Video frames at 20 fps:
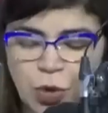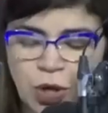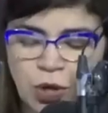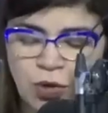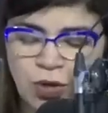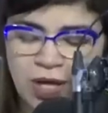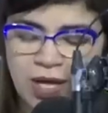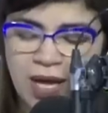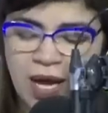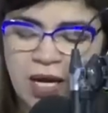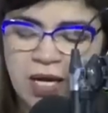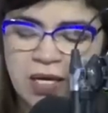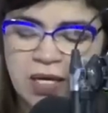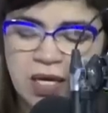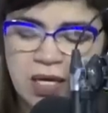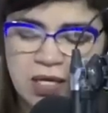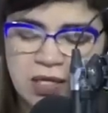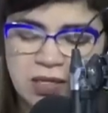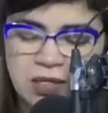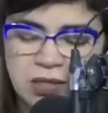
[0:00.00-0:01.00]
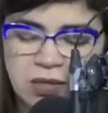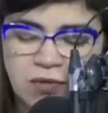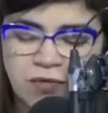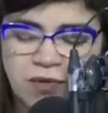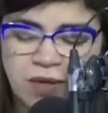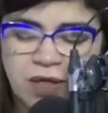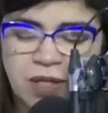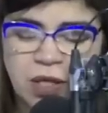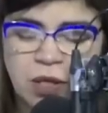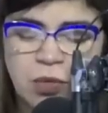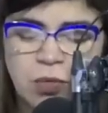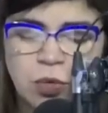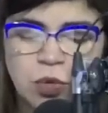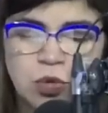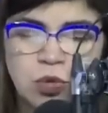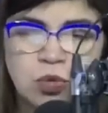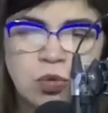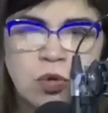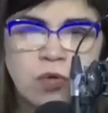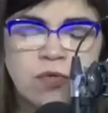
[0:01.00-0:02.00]
lo dije al inicio, fíjate como
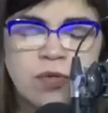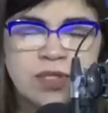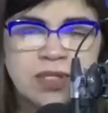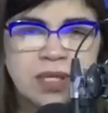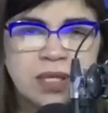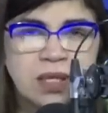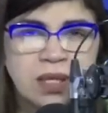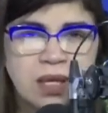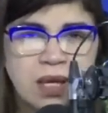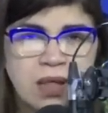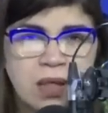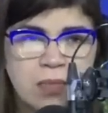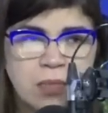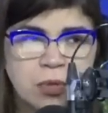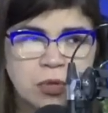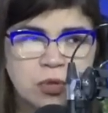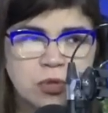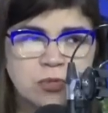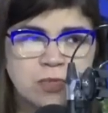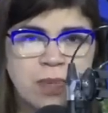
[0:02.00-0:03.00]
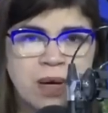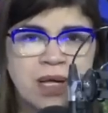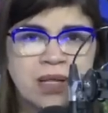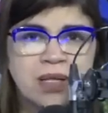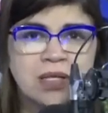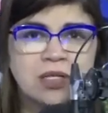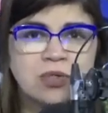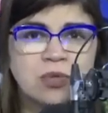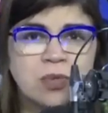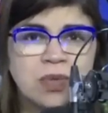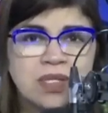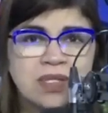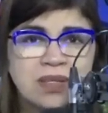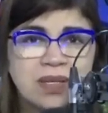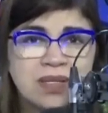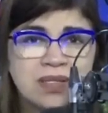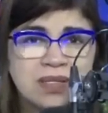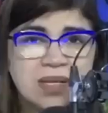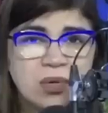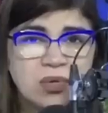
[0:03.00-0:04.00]
tú no fuiste criada por tus padres, tuviste
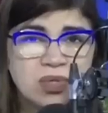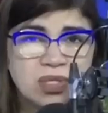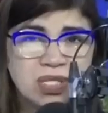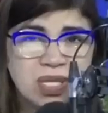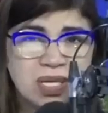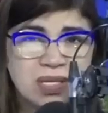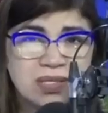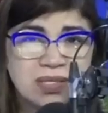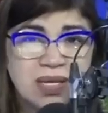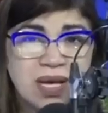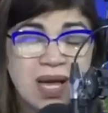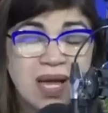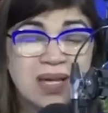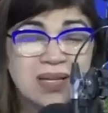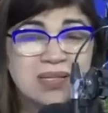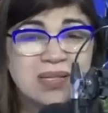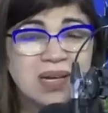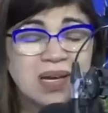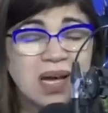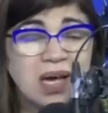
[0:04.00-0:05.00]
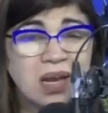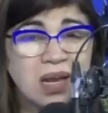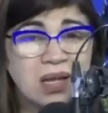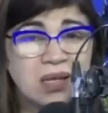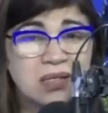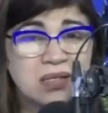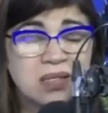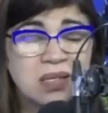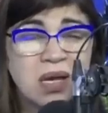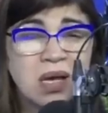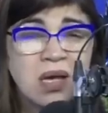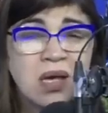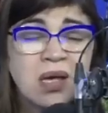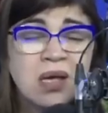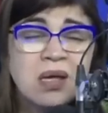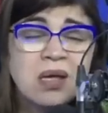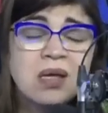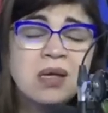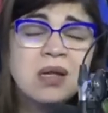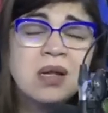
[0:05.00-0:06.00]
esa ausencia, esa carencia,
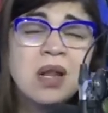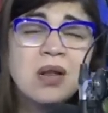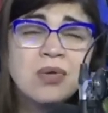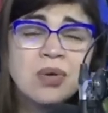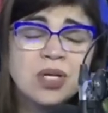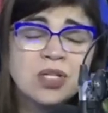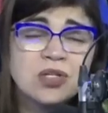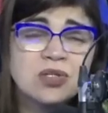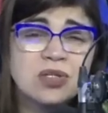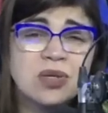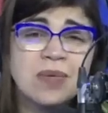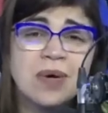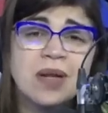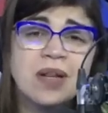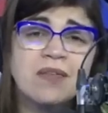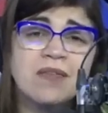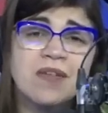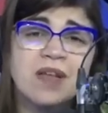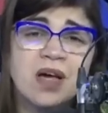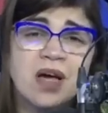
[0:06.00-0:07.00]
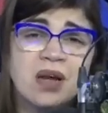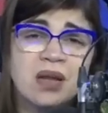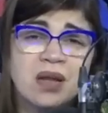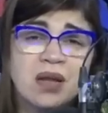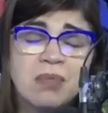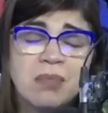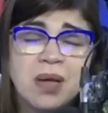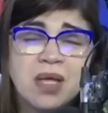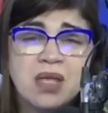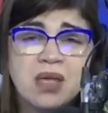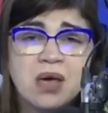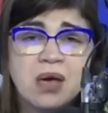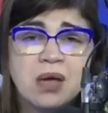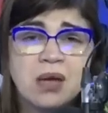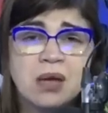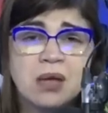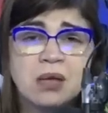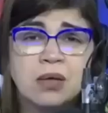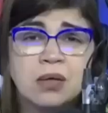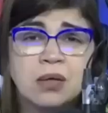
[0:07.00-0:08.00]
y claro que eso se va a reflejar en el
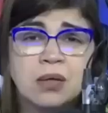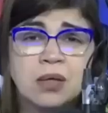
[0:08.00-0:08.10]
mañana.